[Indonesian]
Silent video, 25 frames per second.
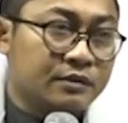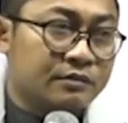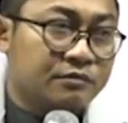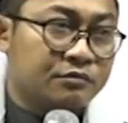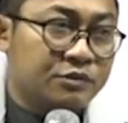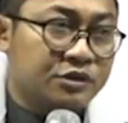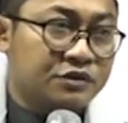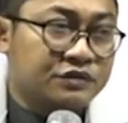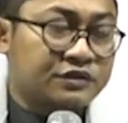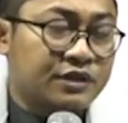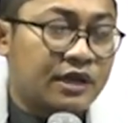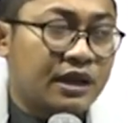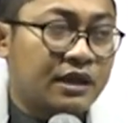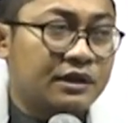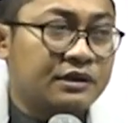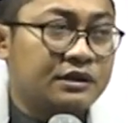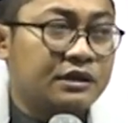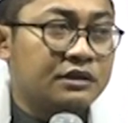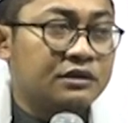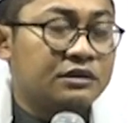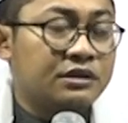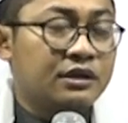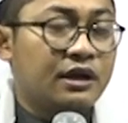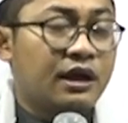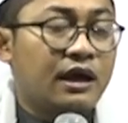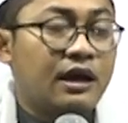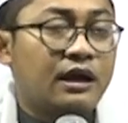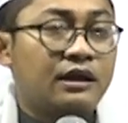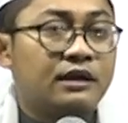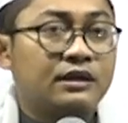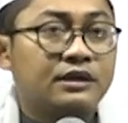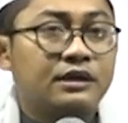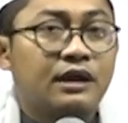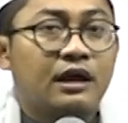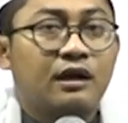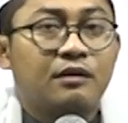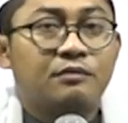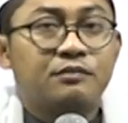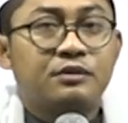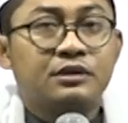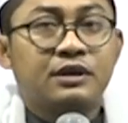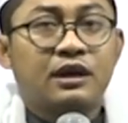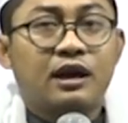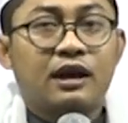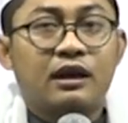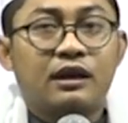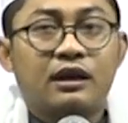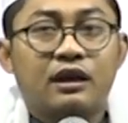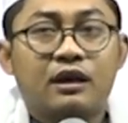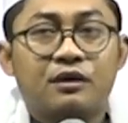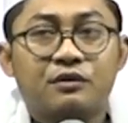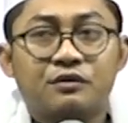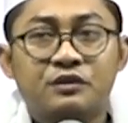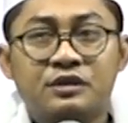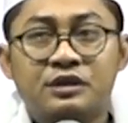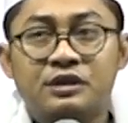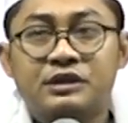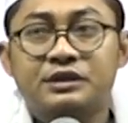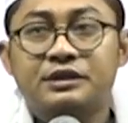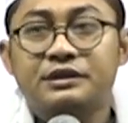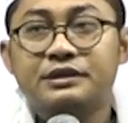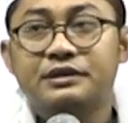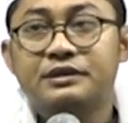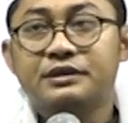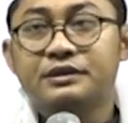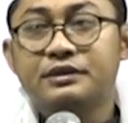min sadati Ali Abi Alawi